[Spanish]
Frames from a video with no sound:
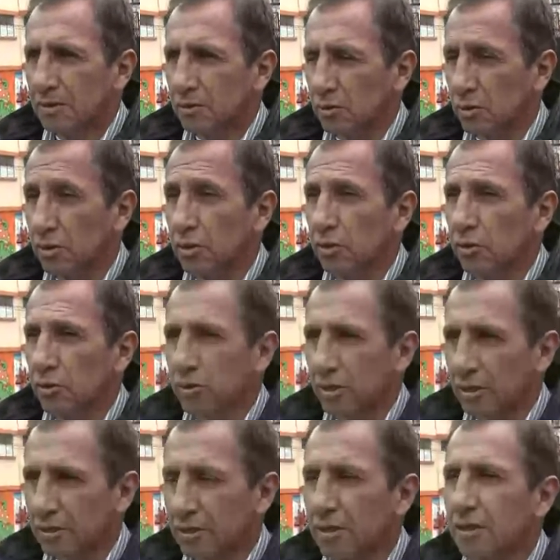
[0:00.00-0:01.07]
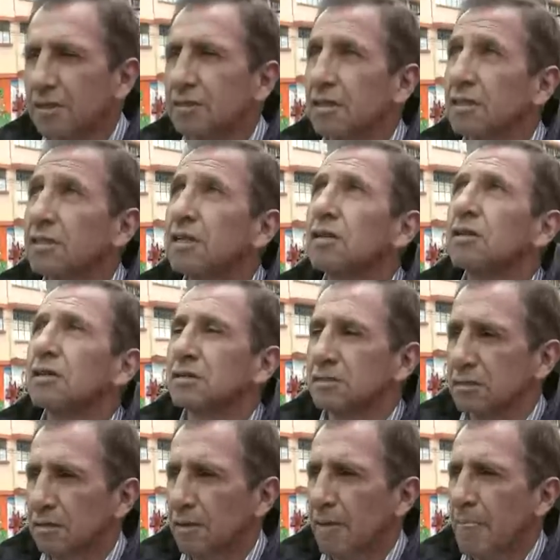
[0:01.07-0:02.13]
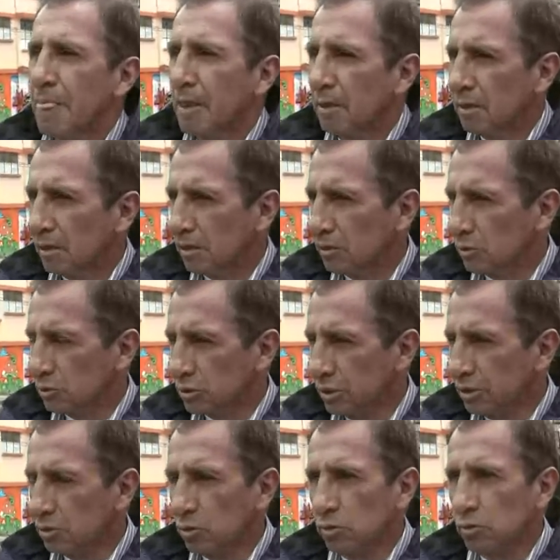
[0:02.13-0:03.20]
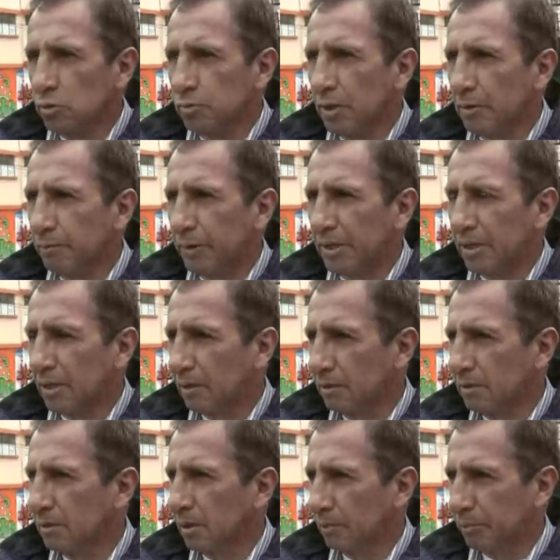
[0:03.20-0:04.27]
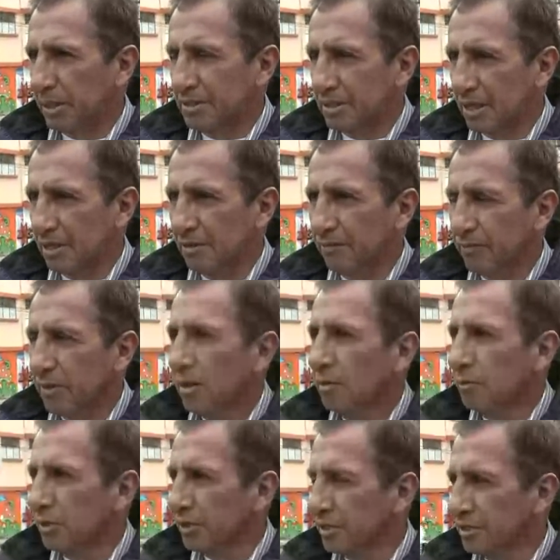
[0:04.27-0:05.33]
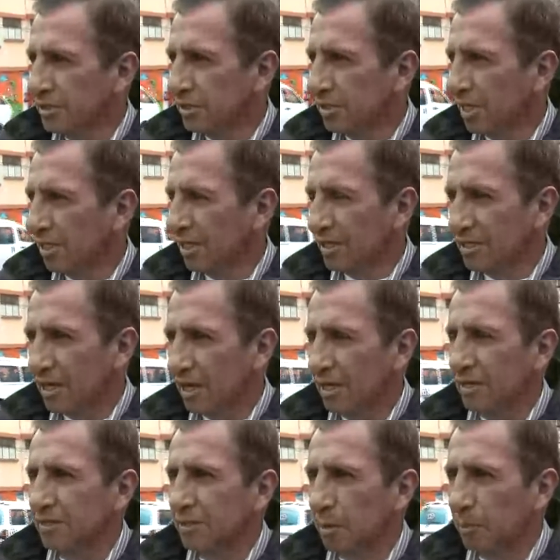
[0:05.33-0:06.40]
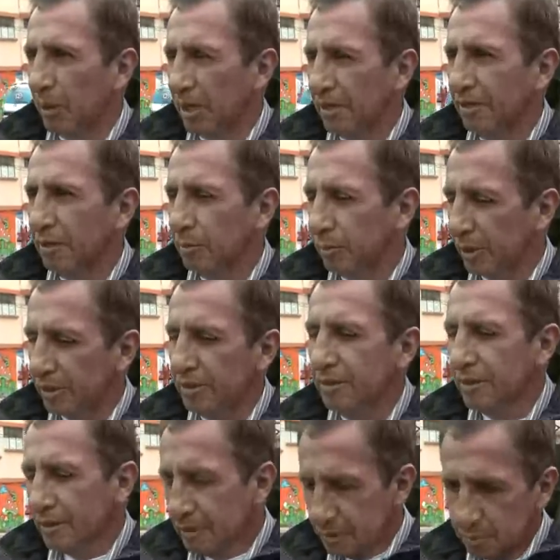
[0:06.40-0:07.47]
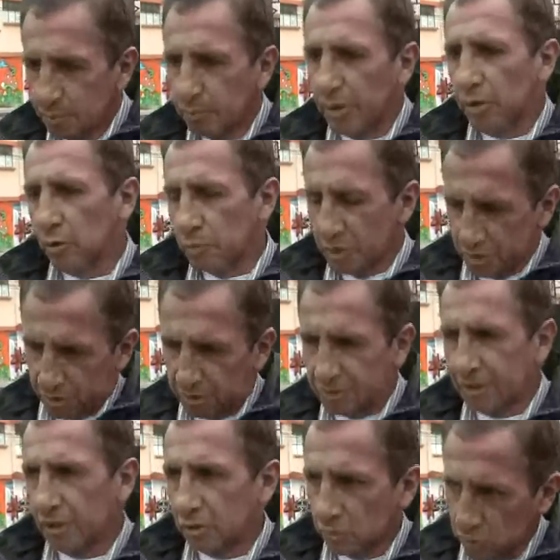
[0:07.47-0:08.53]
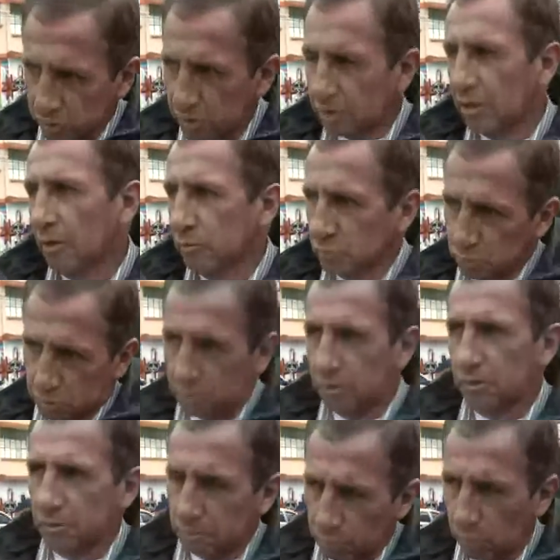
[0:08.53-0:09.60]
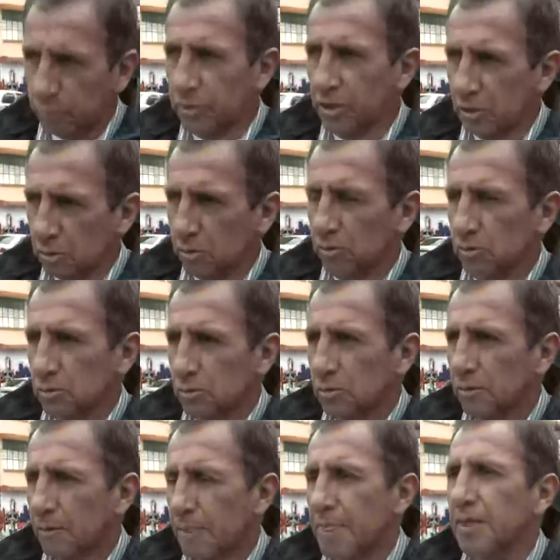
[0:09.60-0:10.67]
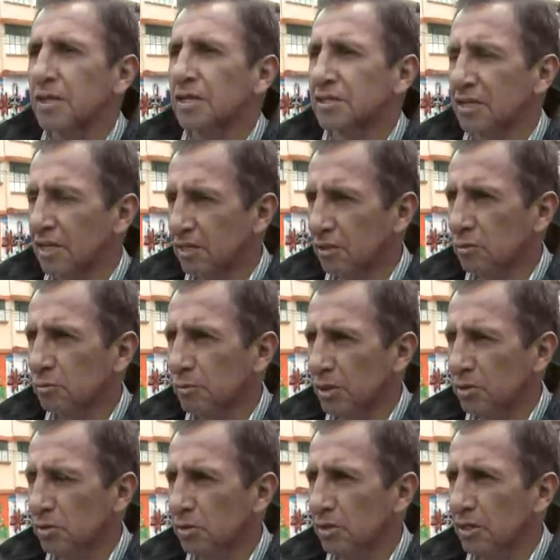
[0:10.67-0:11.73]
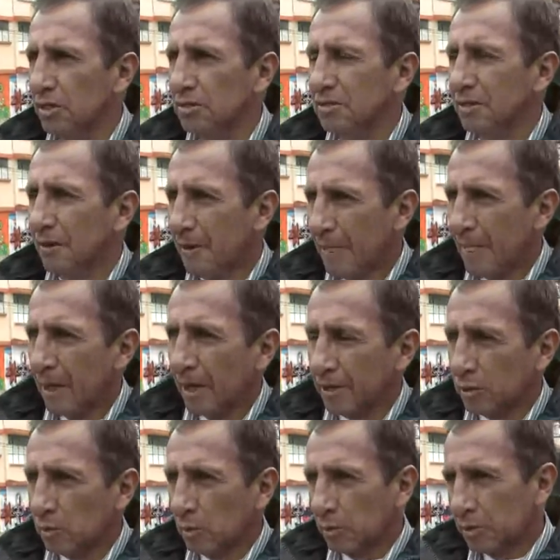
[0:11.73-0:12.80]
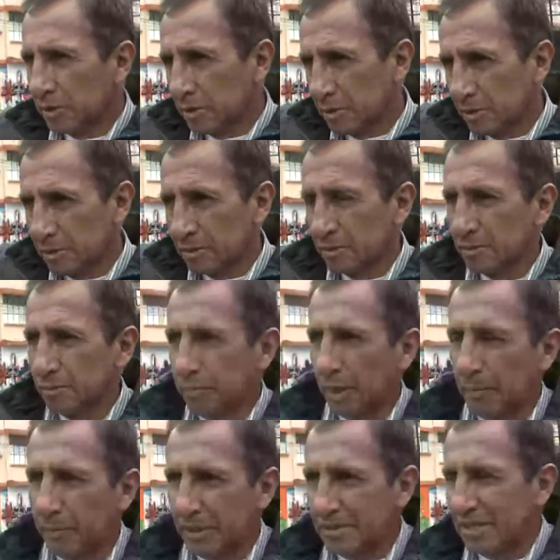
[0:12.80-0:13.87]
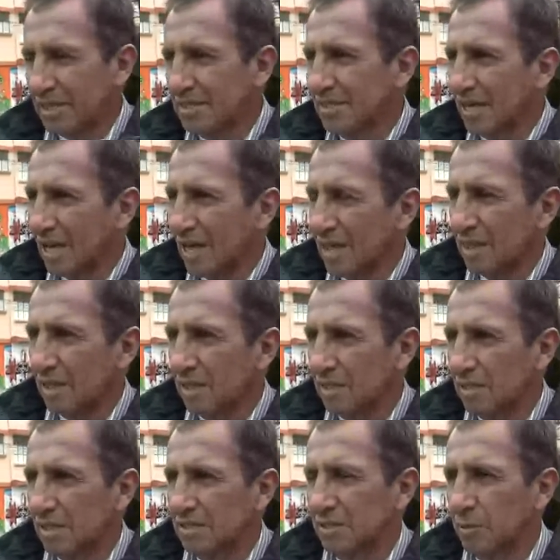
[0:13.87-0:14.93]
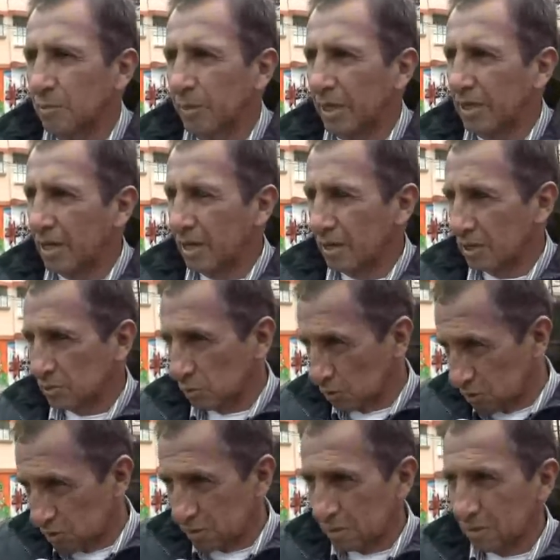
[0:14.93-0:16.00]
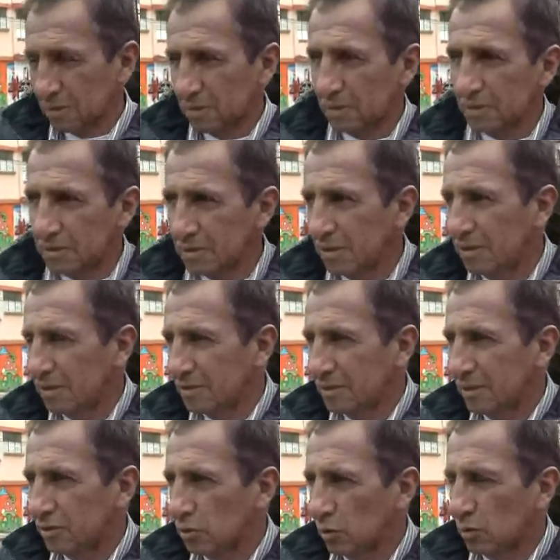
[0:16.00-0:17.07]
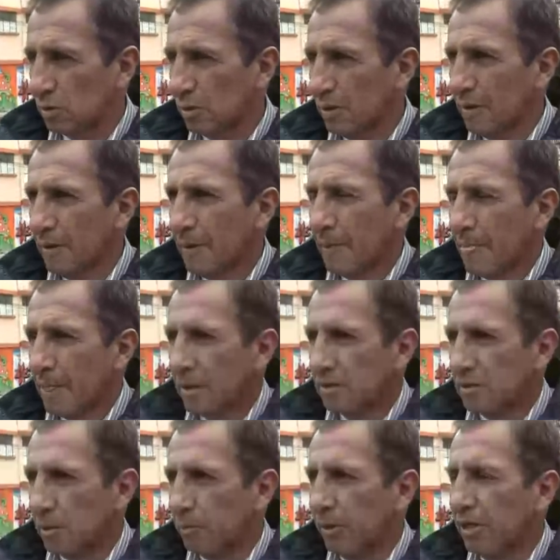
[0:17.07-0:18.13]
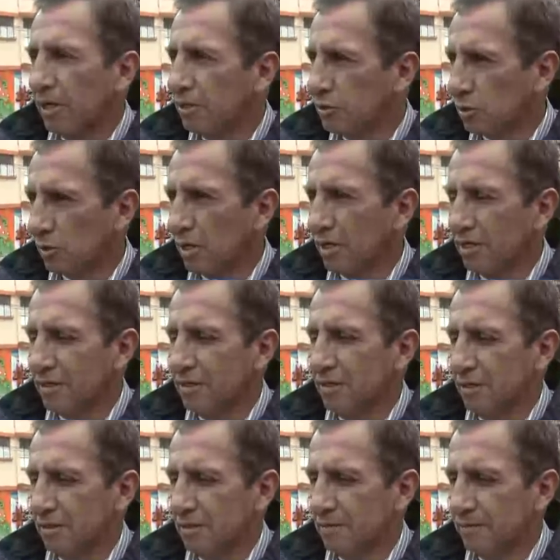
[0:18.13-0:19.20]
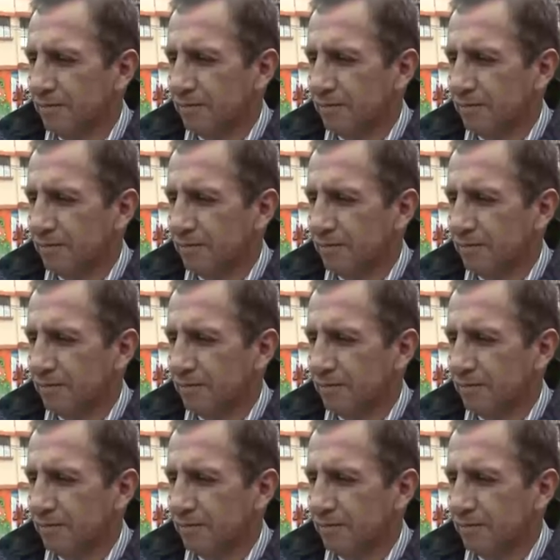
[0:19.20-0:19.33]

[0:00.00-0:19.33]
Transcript: Entonces le digo, tranquilas, tranquilas. El Diosito nos va a, pasar. Virgencita de las Lajas, que pare, que pare. Pero mientras tanto seguíamos eh, moviéndonos. Ya salieron mayor de las... Hay como venden eh, papas asadas, las empanadas, todo ese, sector. Se paralizó la gente ahí.